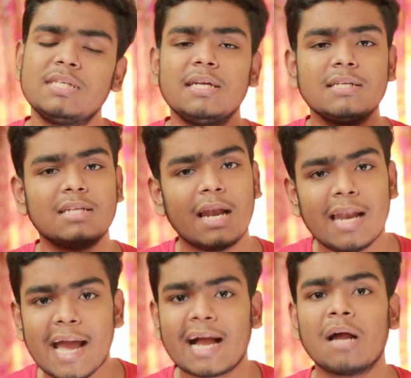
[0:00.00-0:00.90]
ওই
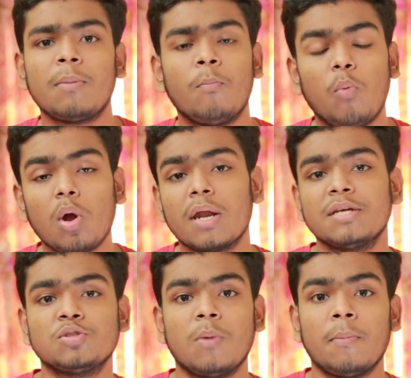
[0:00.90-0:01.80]
সেন্টেন্সটা লেখার বা
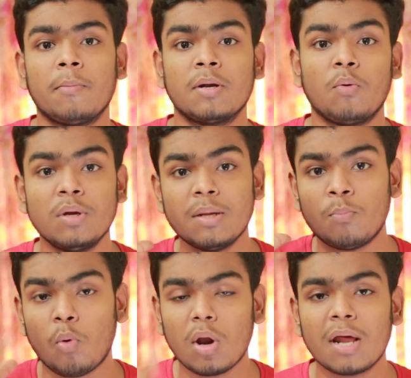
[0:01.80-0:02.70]
বলারই সময় পাবেন না
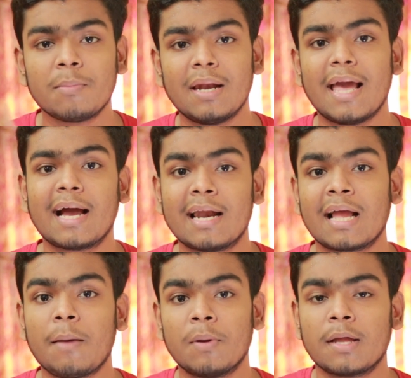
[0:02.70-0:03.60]
ওইটা বলার বা
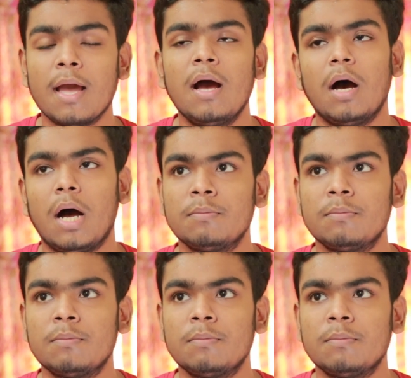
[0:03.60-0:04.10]
লেখার আগে আপনাকে